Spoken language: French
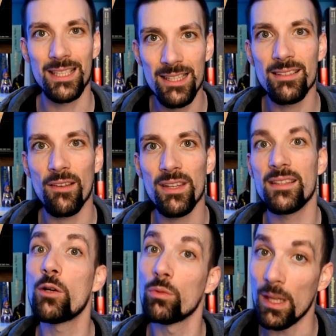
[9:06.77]
qu'ils avaient
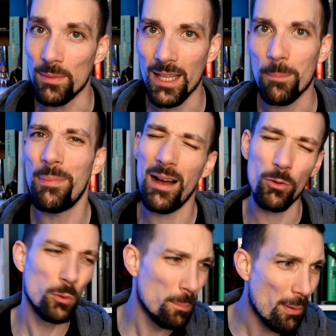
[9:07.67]
été contaminés
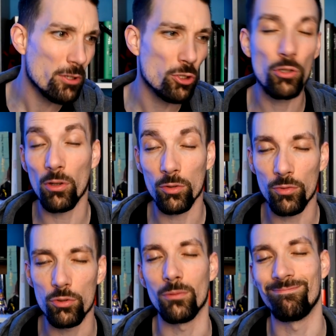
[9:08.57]
par une poche de
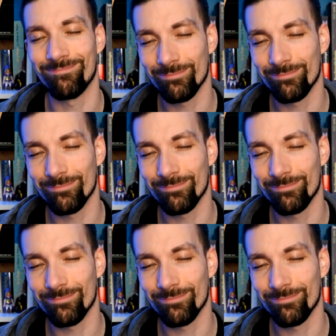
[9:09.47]
transfusion.